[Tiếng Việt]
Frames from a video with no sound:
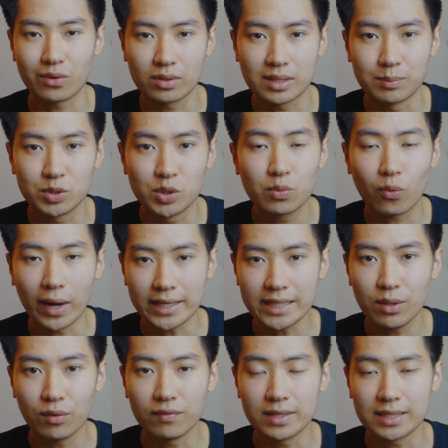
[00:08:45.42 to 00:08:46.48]
tập trung quá
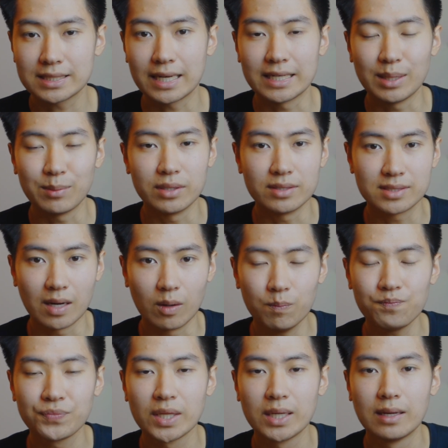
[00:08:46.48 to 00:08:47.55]
nhiều vào việc trải nghiệm đời sống.